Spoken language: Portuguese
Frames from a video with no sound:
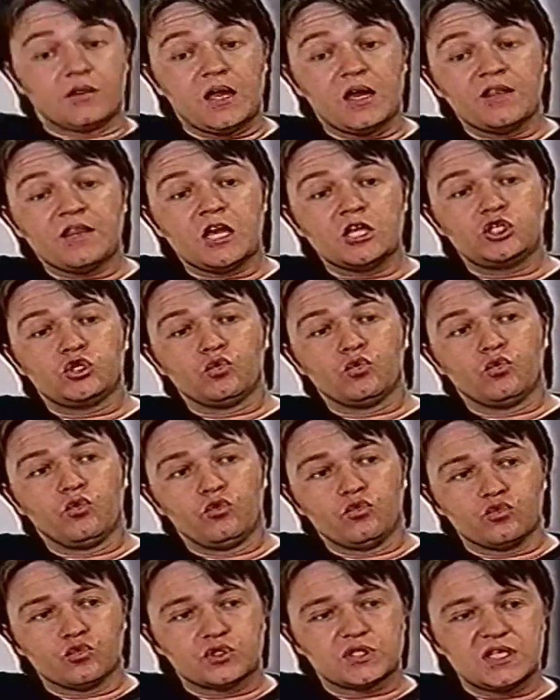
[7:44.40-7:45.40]
verdade,
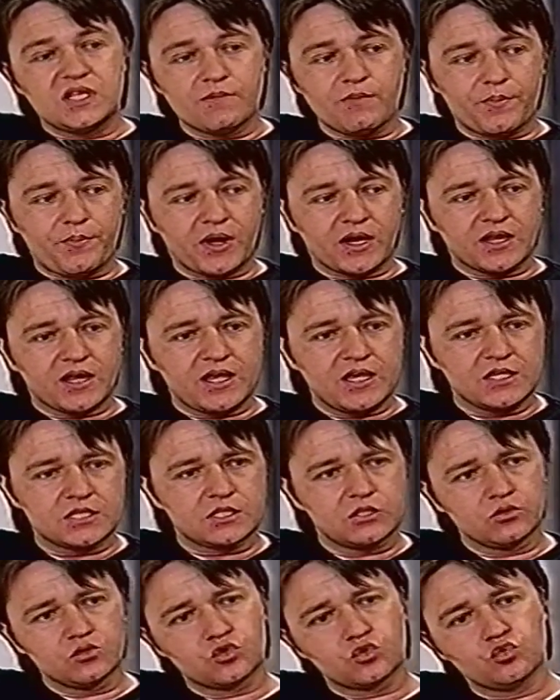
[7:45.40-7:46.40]
o, o, cinema paranaense,
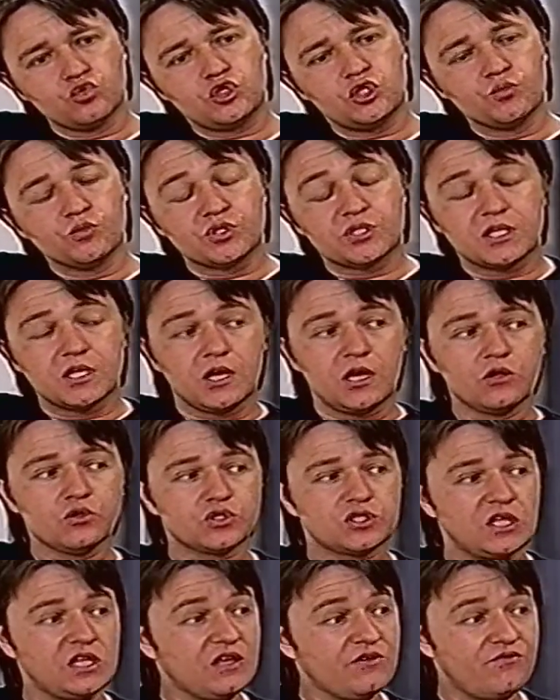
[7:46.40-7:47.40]
nos últimos
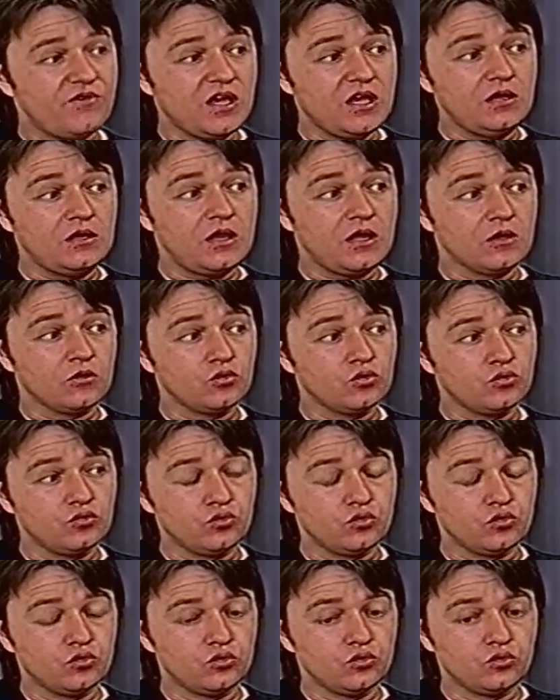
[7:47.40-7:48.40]
anos, ele vem tendo um,
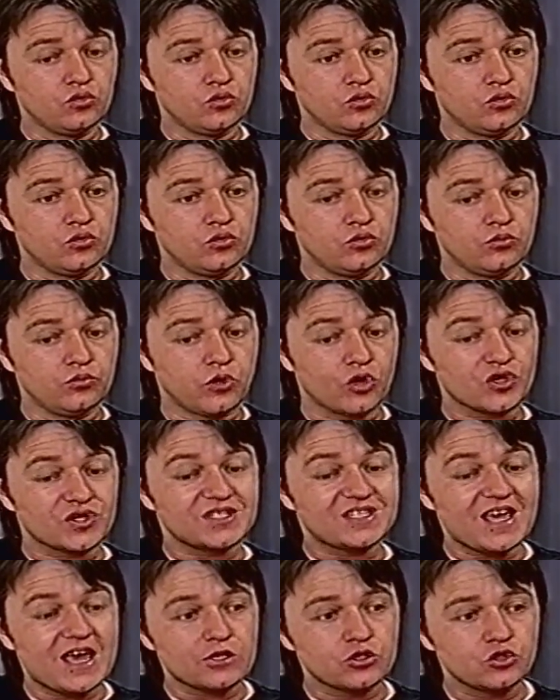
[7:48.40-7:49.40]
um, um,
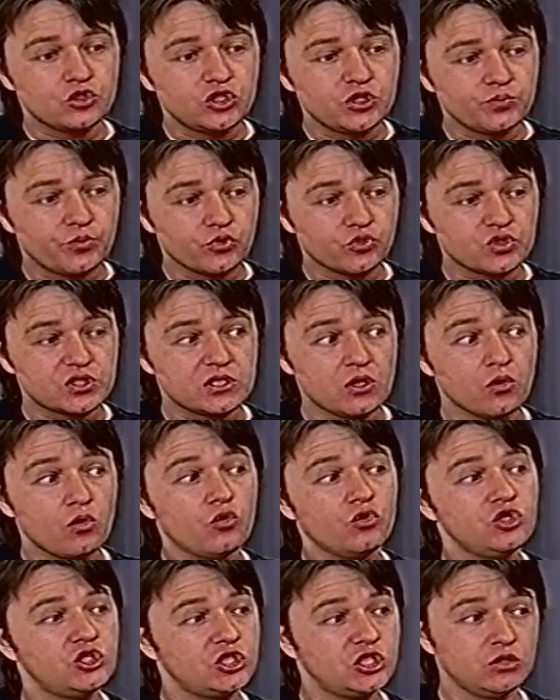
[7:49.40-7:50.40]
processo de produção
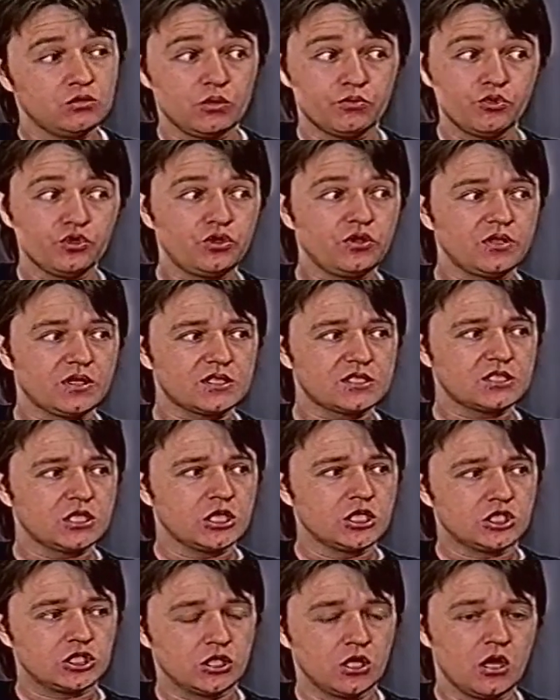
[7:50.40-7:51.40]
contínua muito
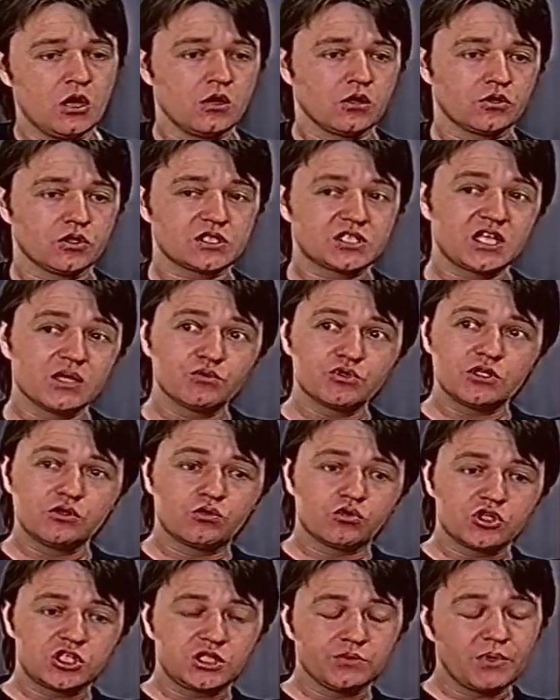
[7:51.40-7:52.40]
interessante. Nós temos em
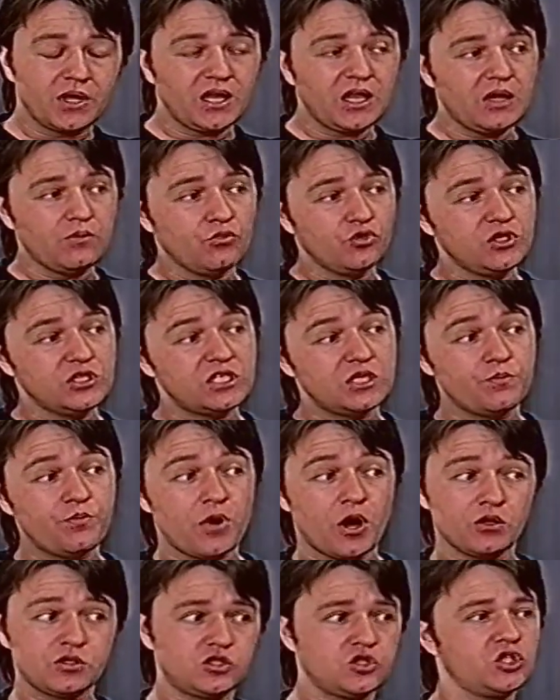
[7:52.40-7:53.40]
Curitiba a Lei
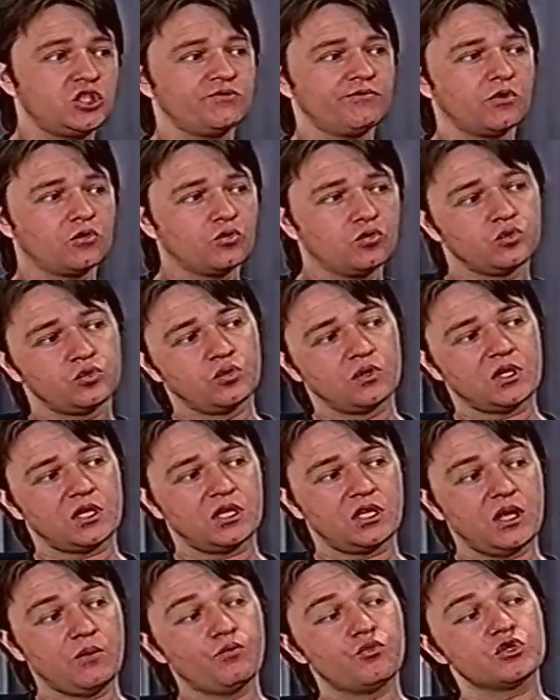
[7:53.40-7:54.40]
Municipal de Incentivo à Cultura, que
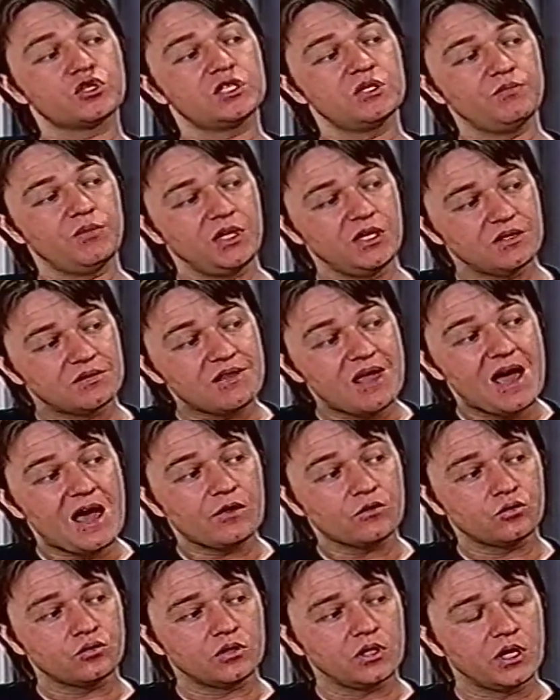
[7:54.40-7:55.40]
tem
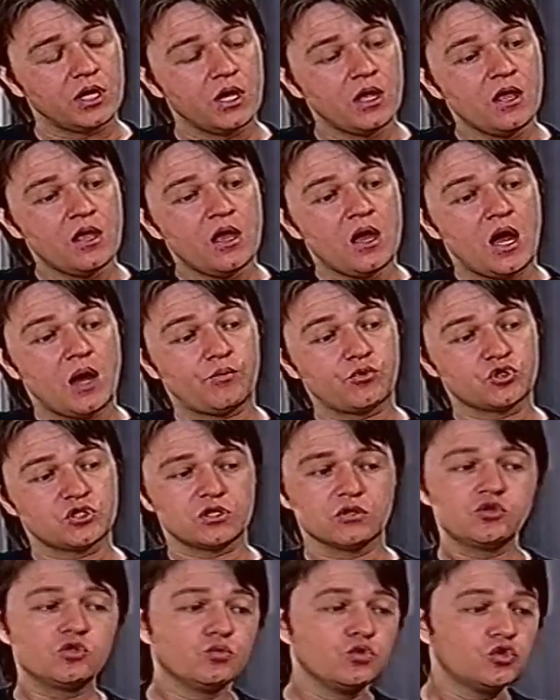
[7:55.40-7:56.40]
possibilitado né, a
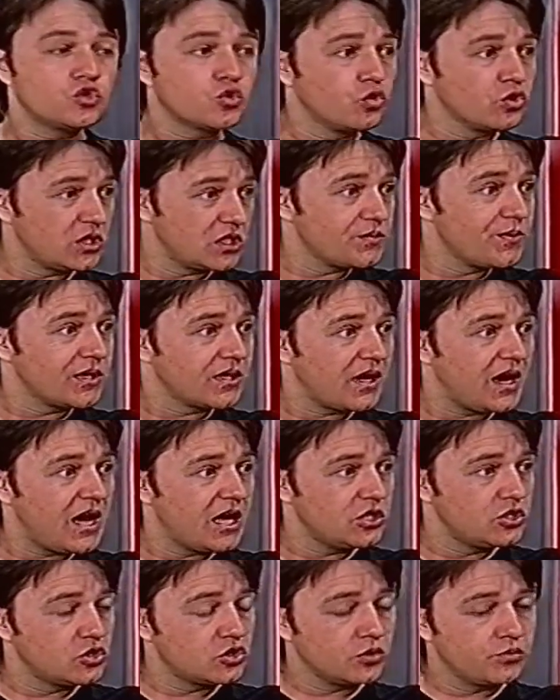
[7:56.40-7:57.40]
produção de muitos
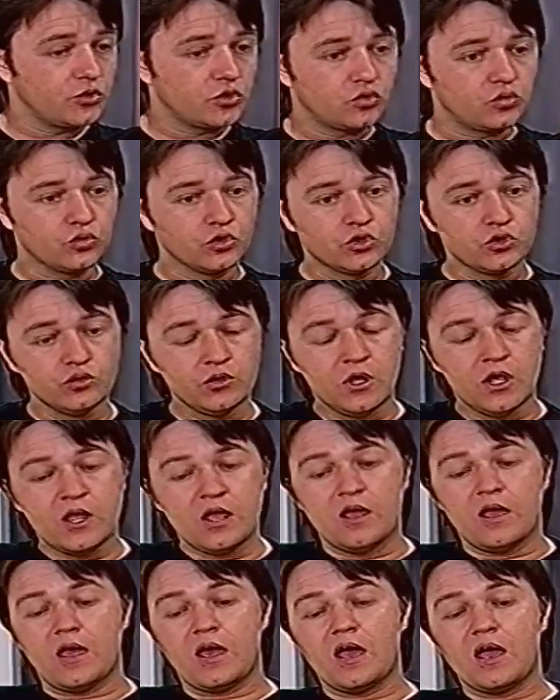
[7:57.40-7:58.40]
curtas-metragens, sobretudo,
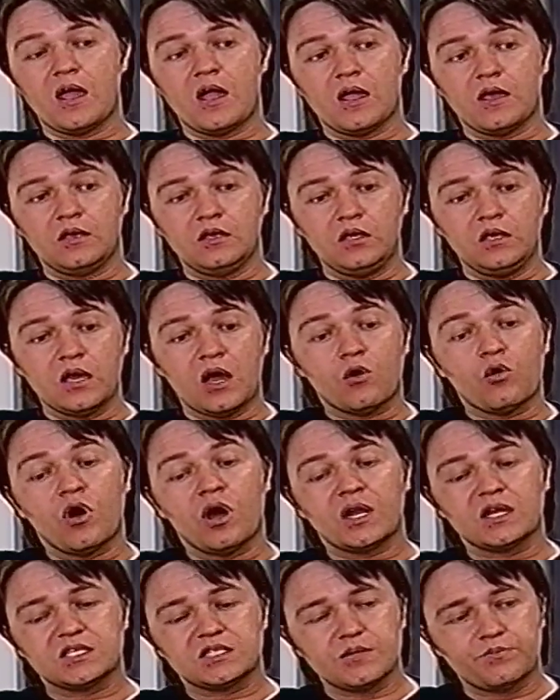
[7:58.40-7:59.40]
é, e
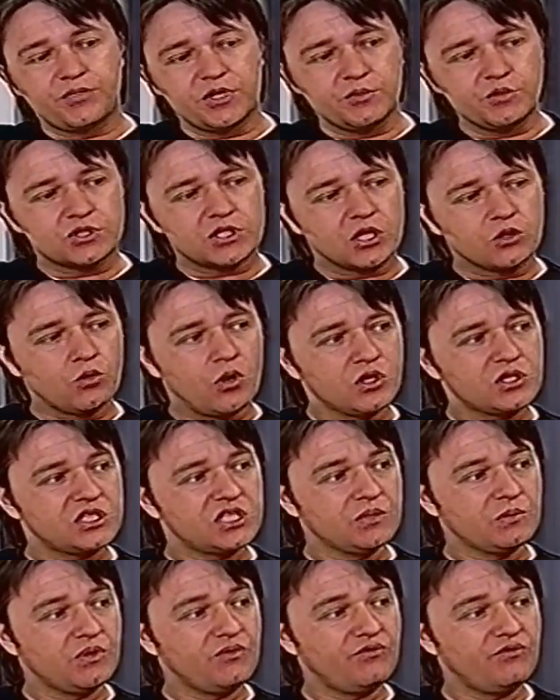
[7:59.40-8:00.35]
agora esse Prêmio Estadual de Cinema e